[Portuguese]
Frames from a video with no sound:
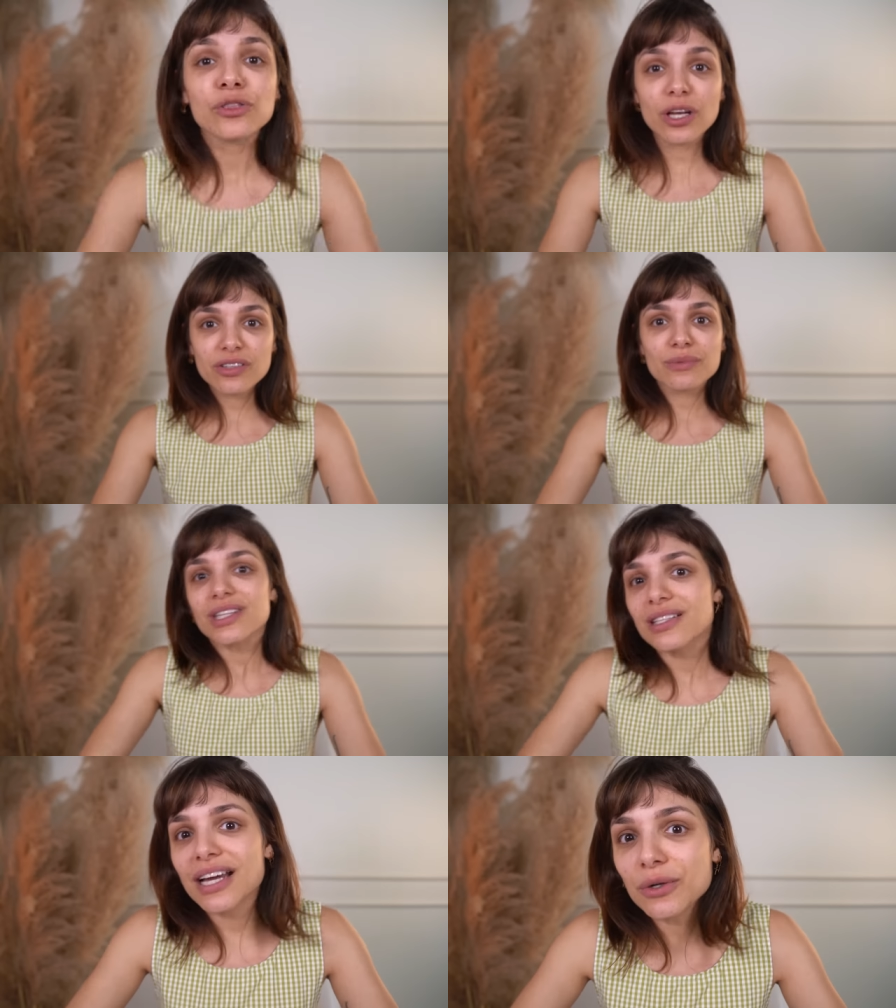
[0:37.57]
Nós vamos
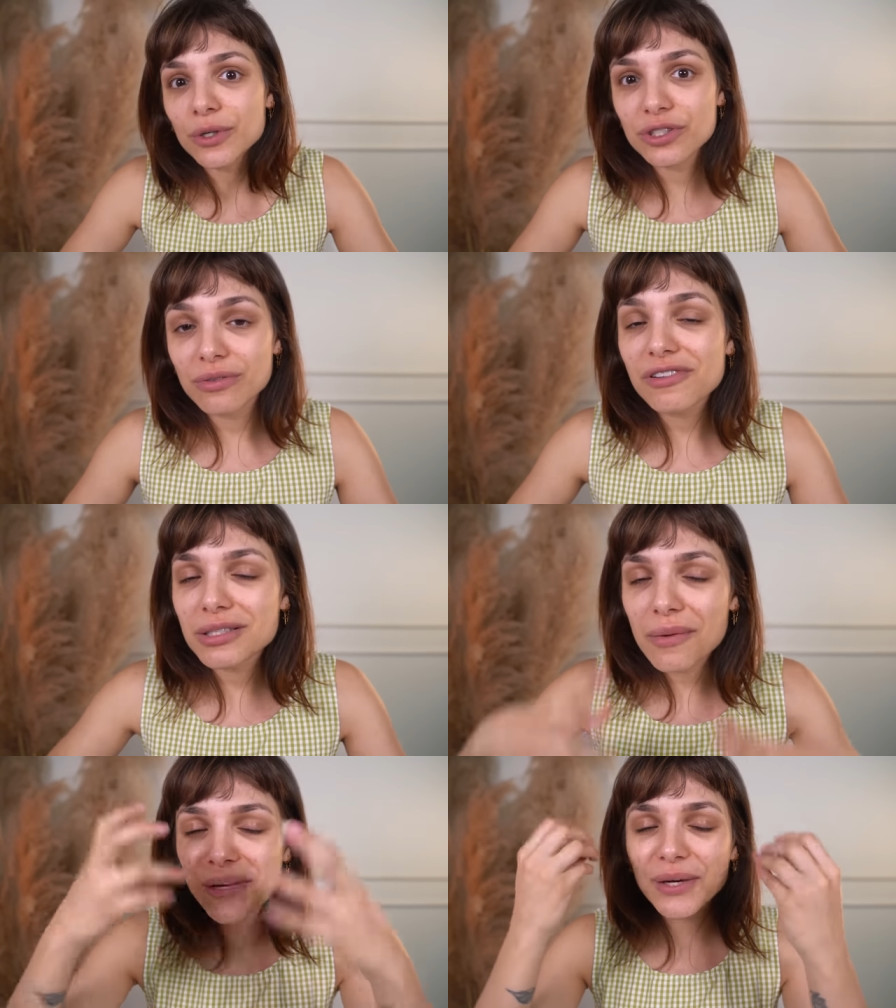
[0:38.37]
testar hoje, vamos
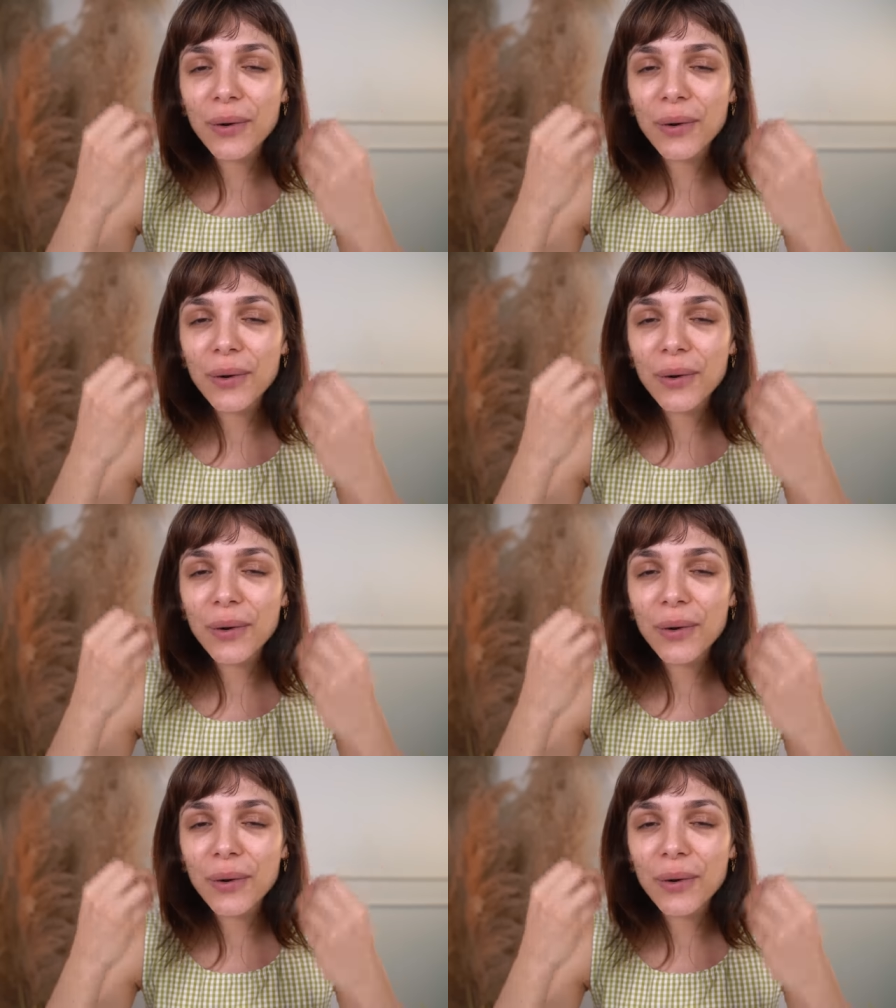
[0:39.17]
fazer uma make